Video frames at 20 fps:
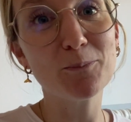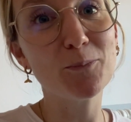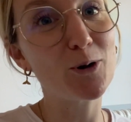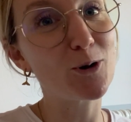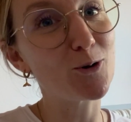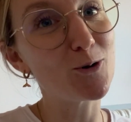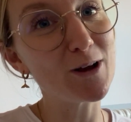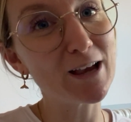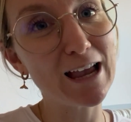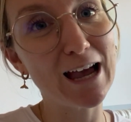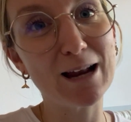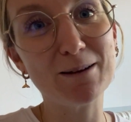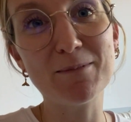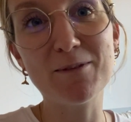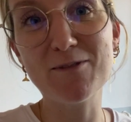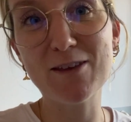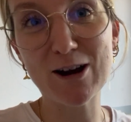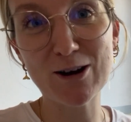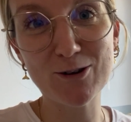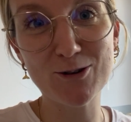poi con calma
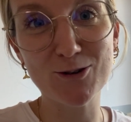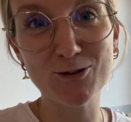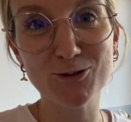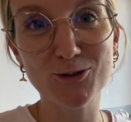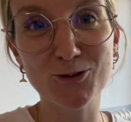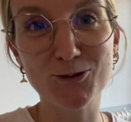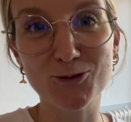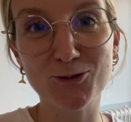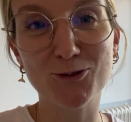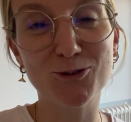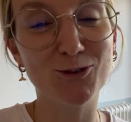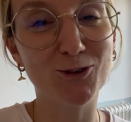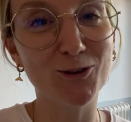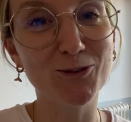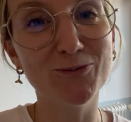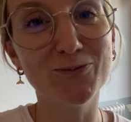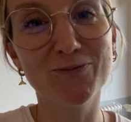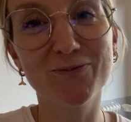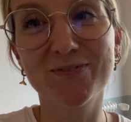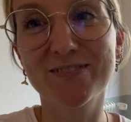vi racconto
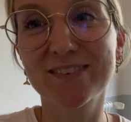tutto